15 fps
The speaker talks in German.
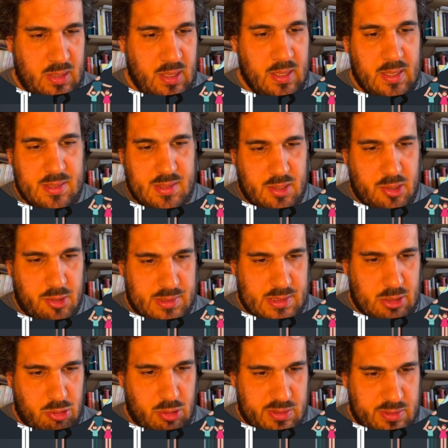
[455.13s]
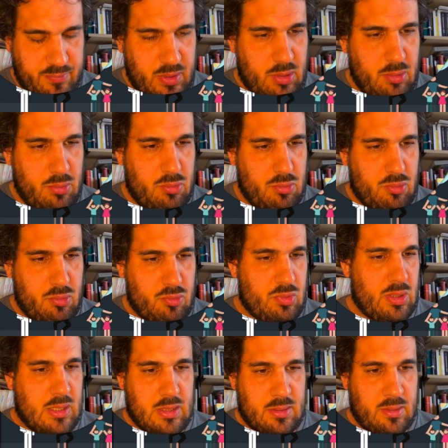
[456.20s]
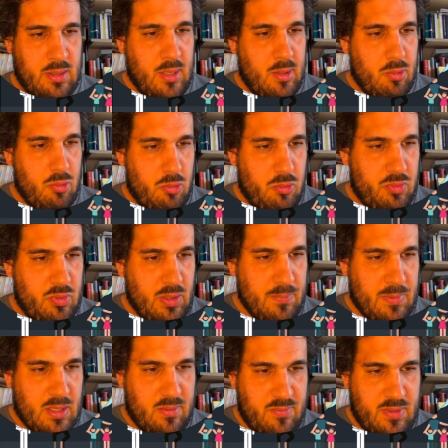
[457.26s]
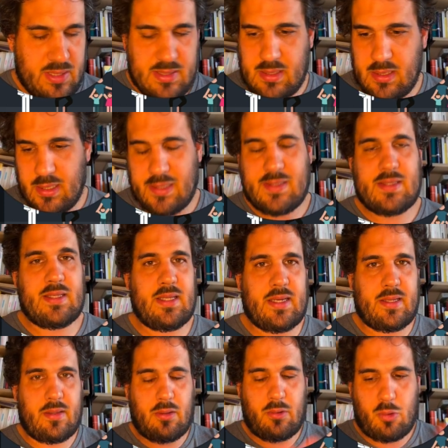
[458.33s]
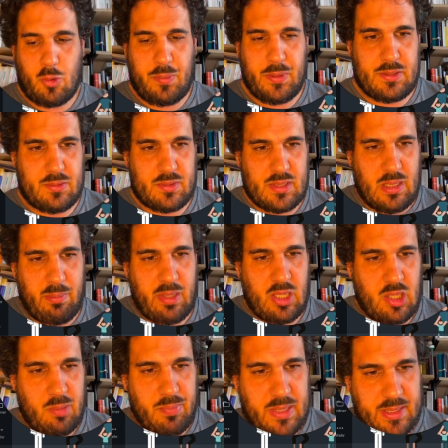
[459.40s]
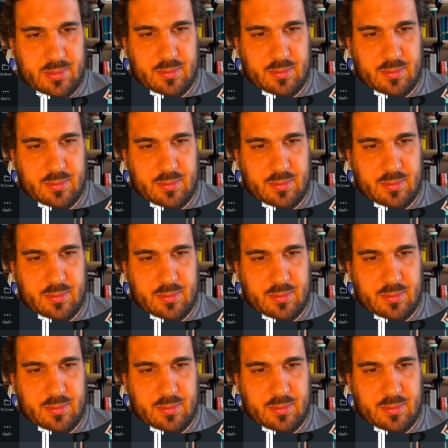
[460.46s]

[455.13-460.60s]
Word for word: Sie können es auch als Video runterladen und wenn Sie jetzt in einer Gruppe zusammenarbeiten,